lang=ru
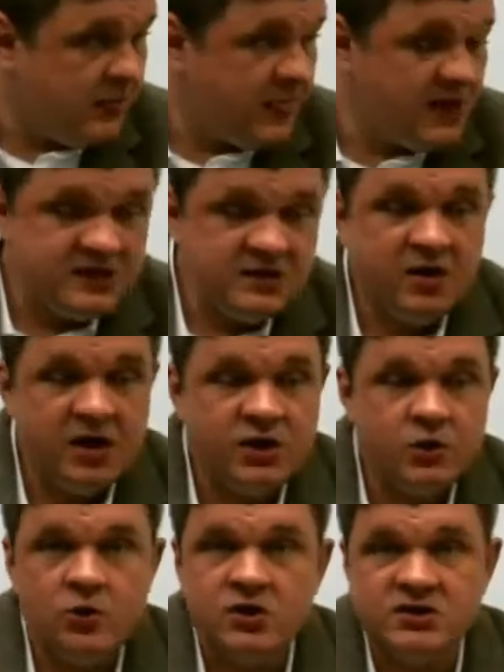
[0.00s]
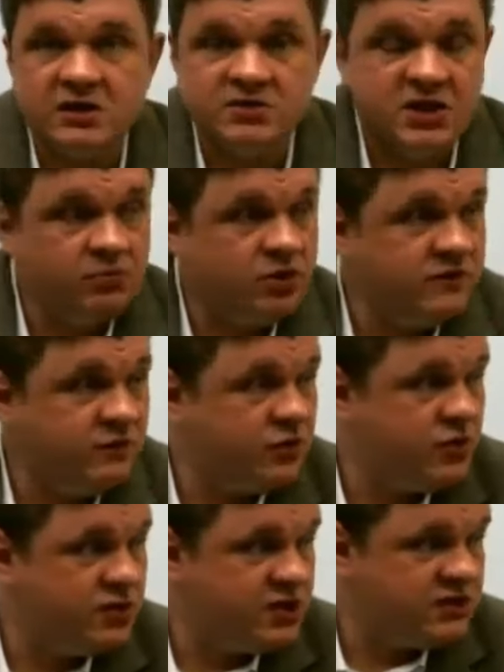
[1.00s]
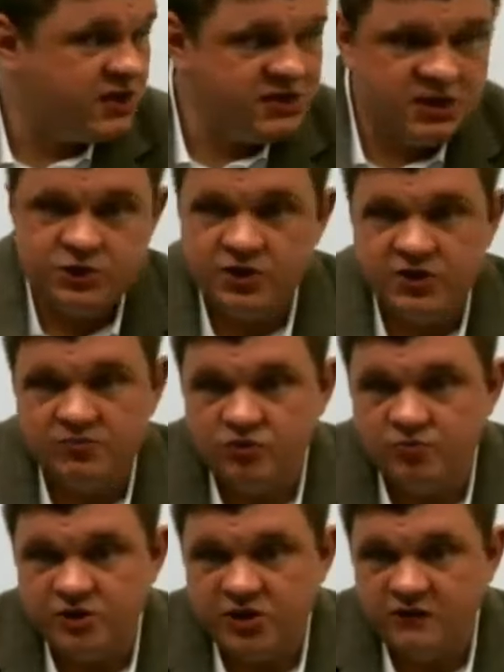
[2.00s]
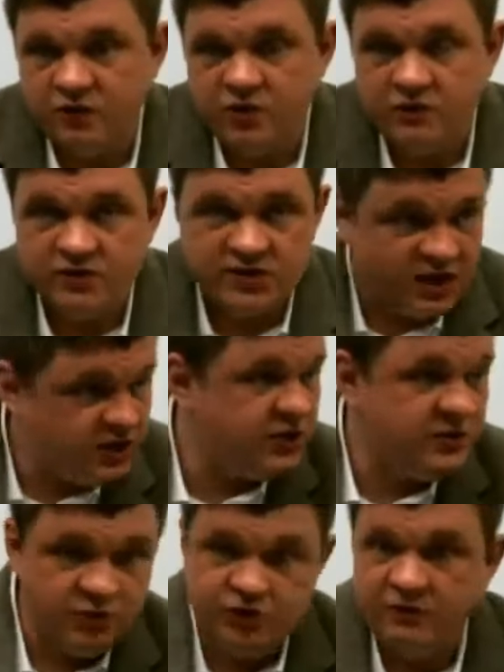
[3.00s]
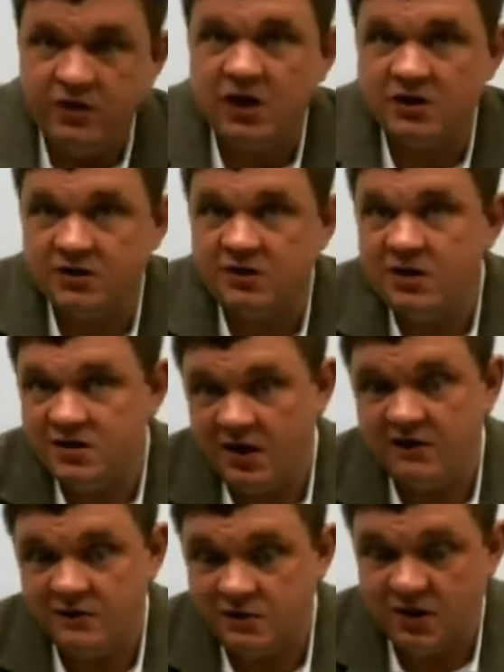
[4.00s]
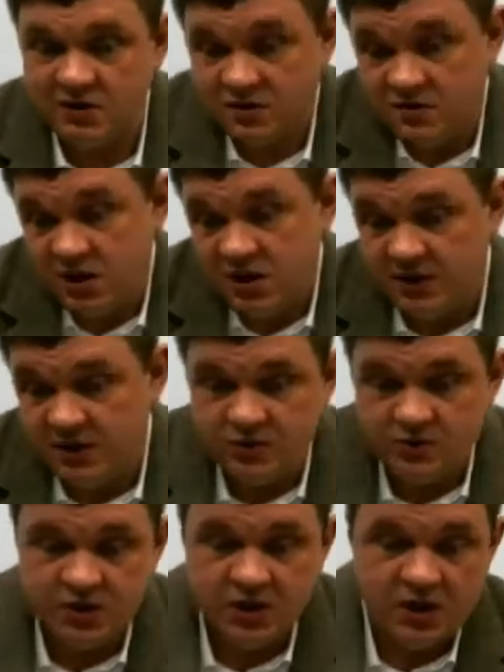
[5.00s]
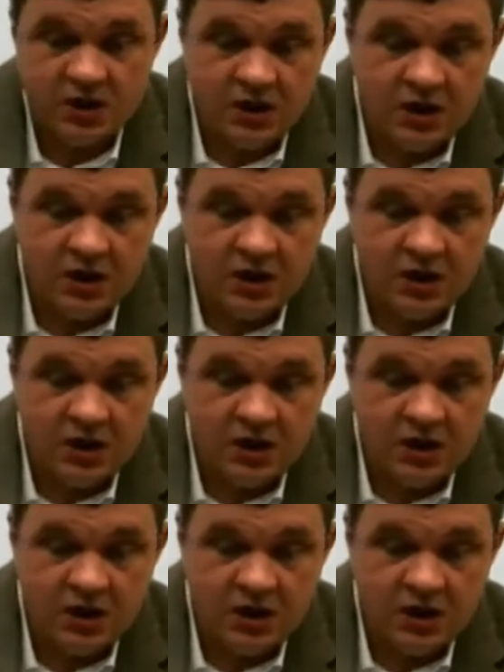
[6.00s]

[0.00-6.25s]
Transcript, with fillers: Если маркетолог сам с тобой не выходит на связь, значит, я буду по телефону его задачу, типа, чувак, как дела, где результаты? Нахер мне оно надо?